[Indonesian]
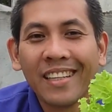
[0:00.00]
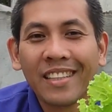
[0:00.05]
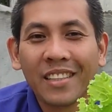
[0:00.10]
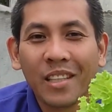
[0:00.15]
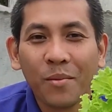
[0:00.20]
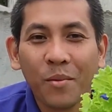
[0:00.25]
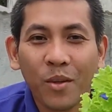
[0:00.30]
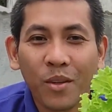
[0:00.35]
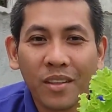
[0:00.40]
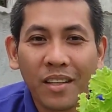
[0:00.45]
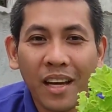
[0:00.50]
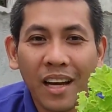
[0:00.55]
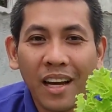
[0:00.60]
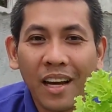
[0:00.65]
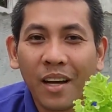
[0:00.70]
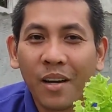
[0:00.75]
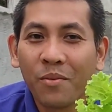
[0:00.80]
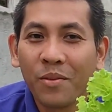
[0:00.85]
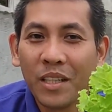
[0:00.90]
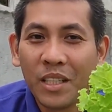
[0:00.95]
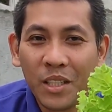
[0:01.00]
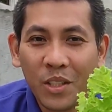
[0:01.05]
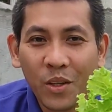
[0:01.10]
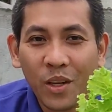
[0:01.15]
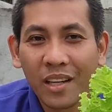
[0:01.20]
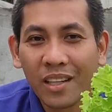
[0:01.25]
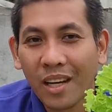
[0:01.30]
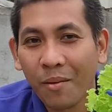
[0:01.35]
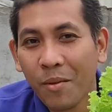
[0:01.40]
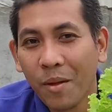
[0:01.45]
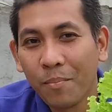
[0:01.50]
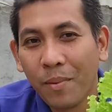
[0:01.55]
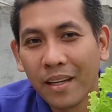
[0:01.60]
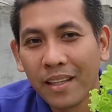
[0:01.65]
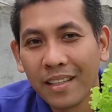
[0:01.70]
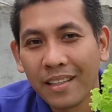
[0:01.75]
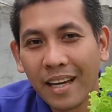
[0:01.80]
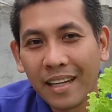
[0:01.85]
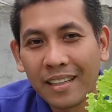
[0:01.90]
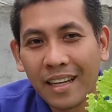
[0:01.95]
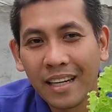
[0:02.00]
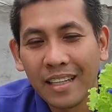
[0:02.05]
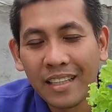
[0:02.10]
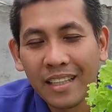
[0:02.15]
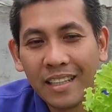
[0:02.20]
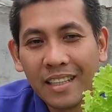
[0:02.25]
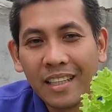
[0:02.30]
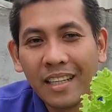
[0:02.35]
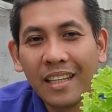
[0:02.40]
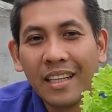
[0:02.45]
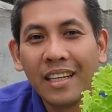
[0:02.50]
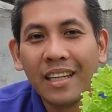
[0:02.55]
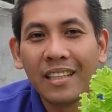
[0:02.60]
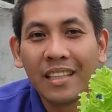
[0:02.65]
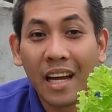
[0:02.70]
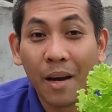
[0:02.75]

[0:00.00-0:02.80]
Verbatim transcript: Semoga video yang kami bagikan kali ini